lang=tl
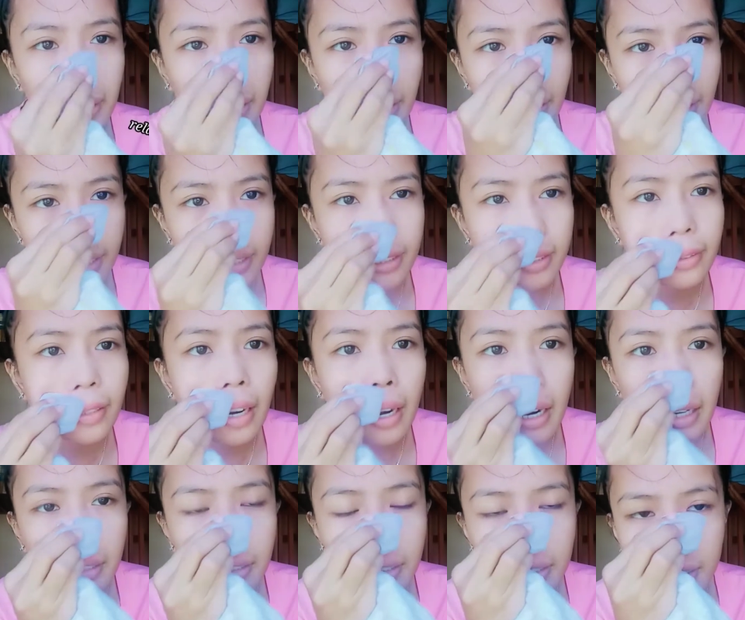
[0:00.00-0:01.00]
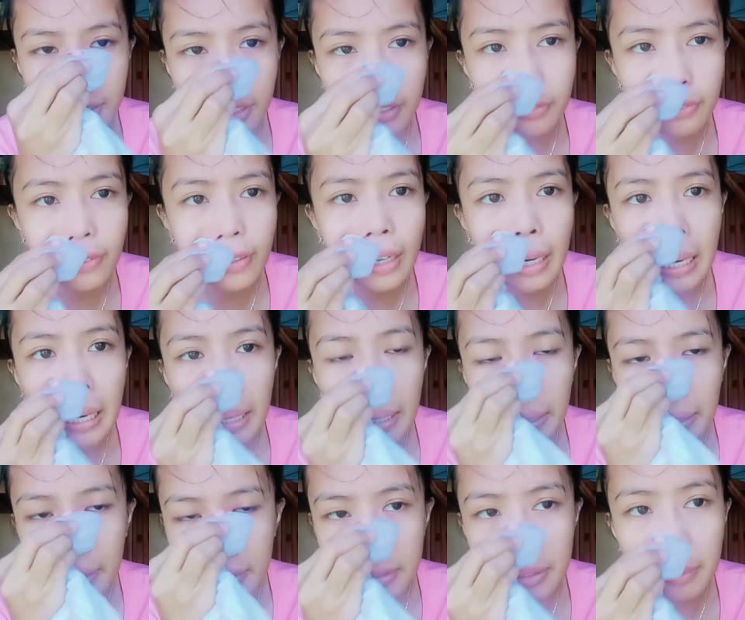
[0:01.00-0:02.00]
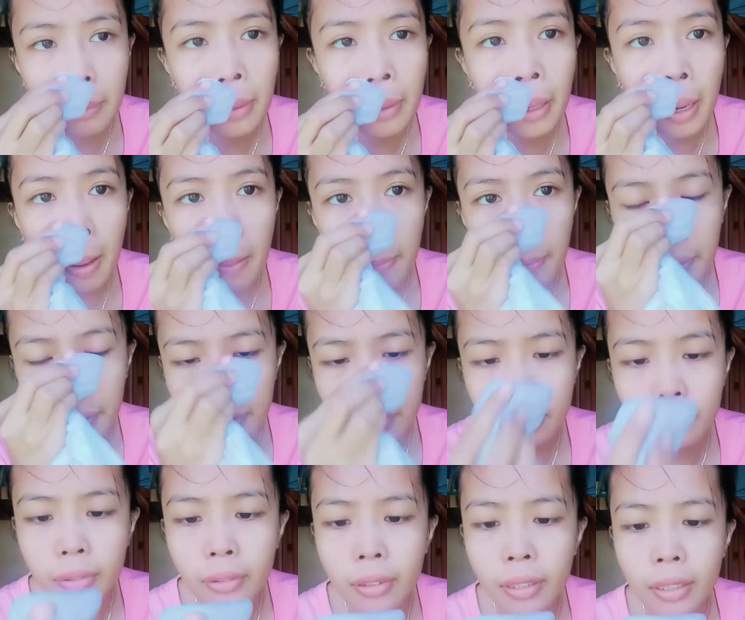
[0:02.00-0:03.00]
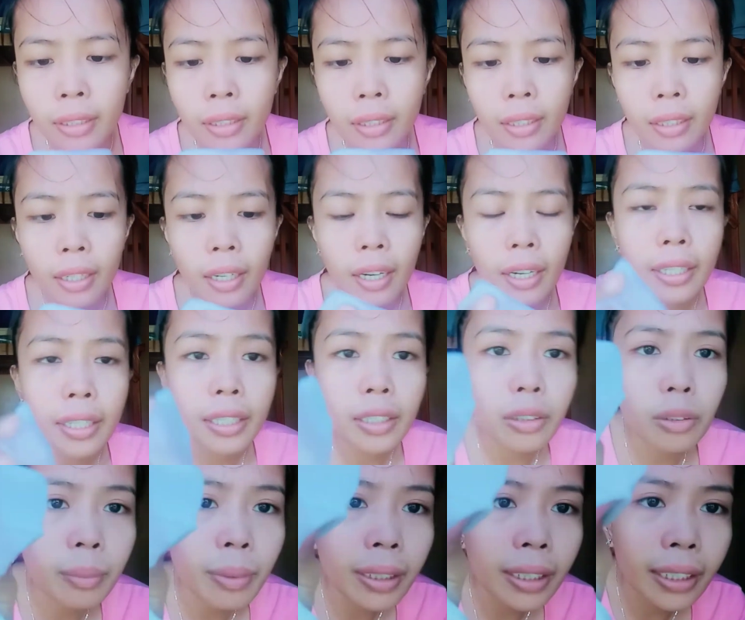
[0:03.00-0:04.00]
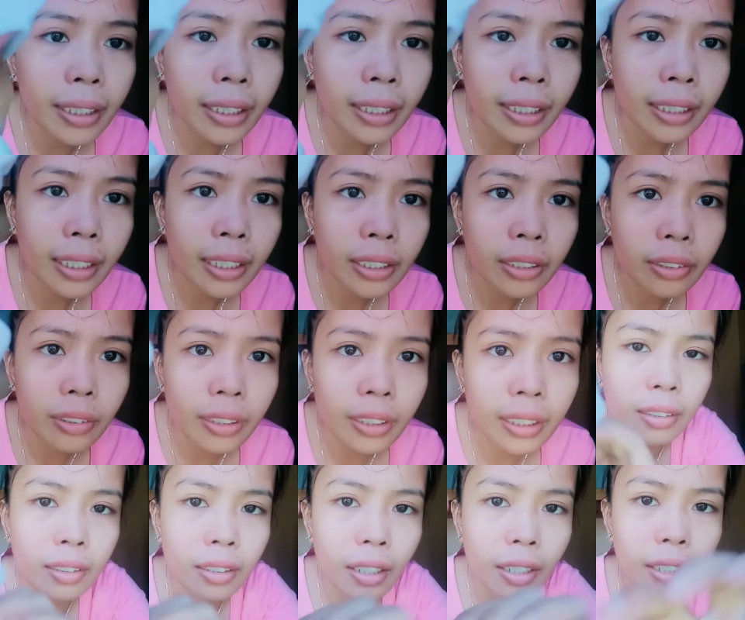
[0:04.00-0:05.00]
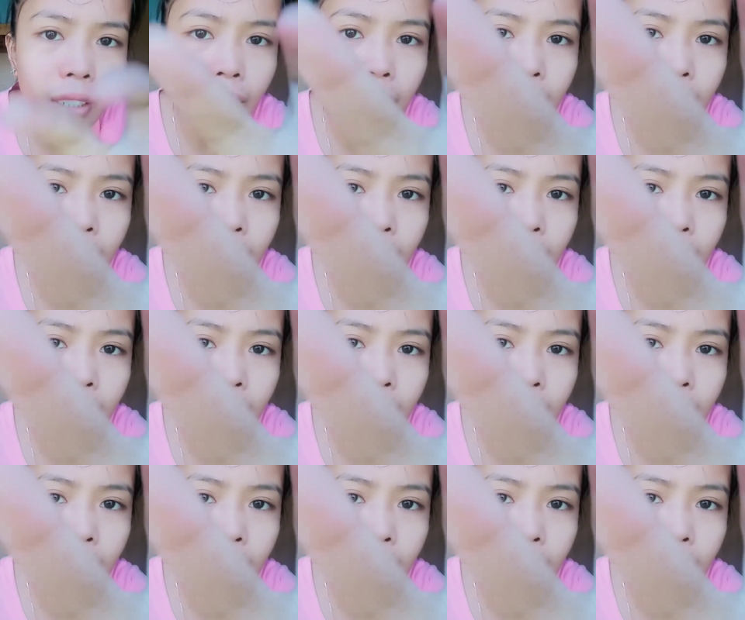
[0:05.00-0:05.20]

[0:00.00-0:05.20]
Guys, relaxing sa feeling kasi malamig. So, ayan kung makikita nyo is, sayang